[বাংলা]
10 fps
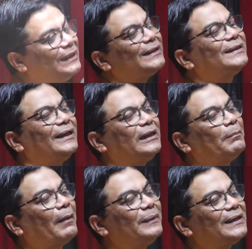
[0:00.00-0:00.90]
বিলেত থেকে
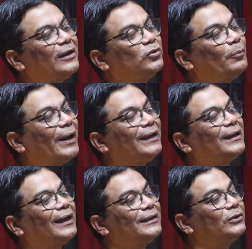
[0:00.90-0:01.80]
বাপে তাড়ানো মায়ের
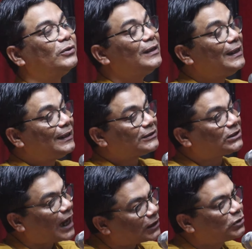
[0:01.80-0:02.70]
খেদানো
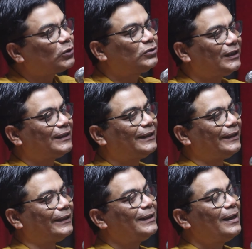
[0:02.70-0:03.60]

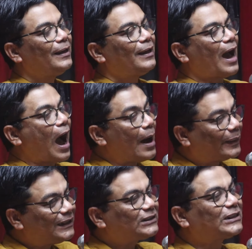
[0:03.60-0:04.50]
শাসকদেরকে
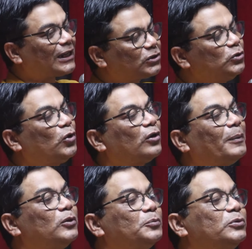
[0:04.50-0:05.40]
আমাদের
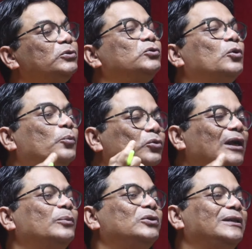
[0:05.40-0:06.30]
শাসনকর্পর উপযুক্ত
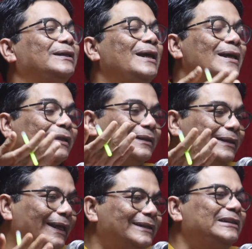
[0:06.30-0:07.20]
মোটামুটি
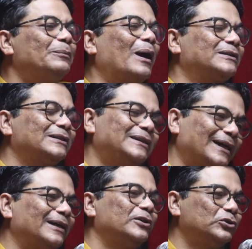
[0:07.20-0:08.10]
দেশি ভাষা
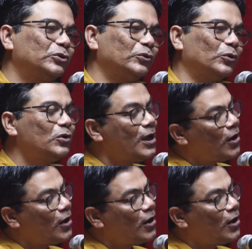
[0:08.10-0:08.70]
শেখানোর জন্য